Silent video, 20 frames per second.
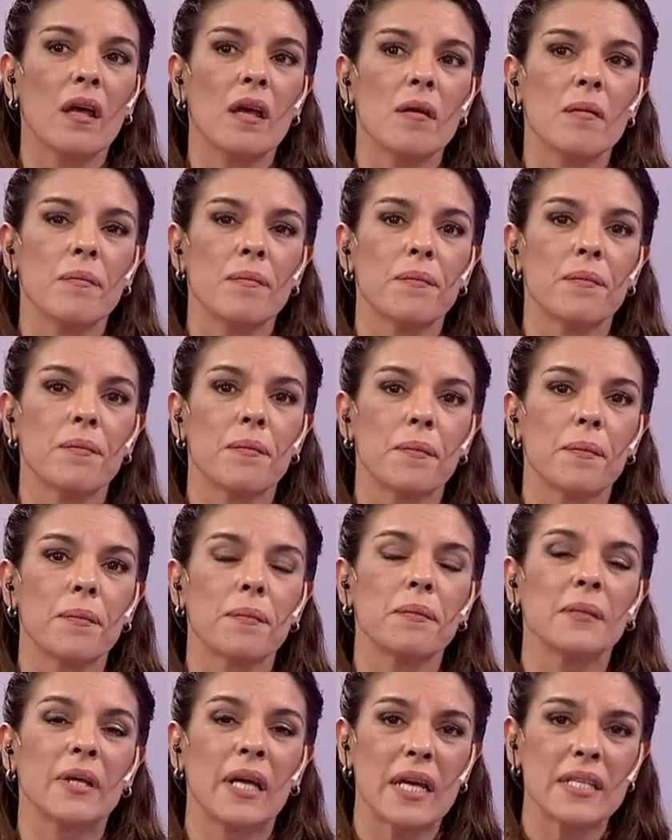Nada más.
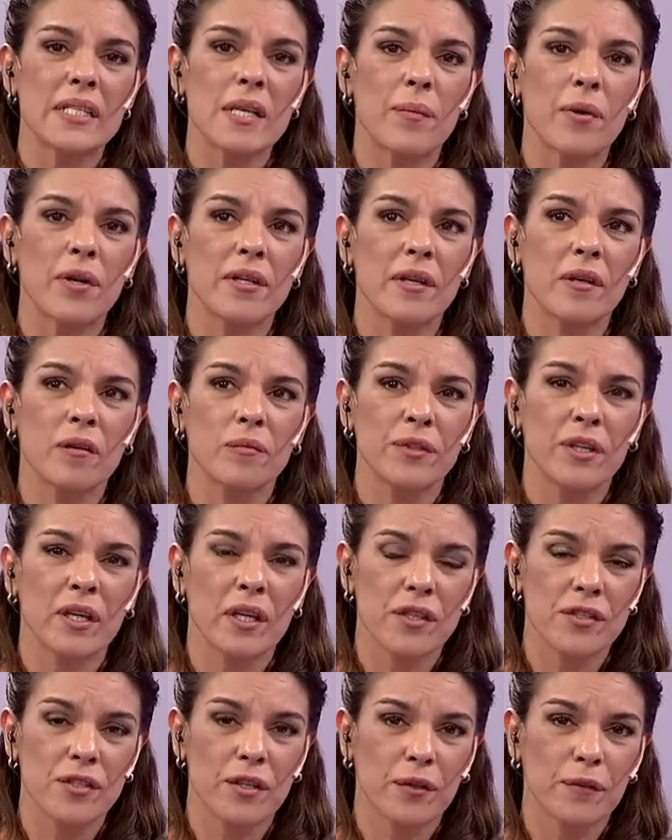Gracias por esta
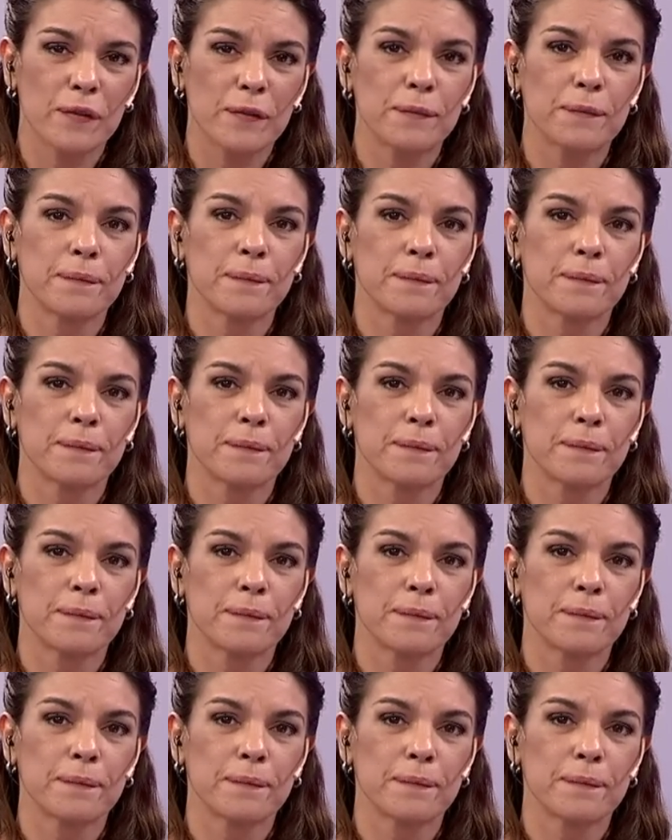comunicación.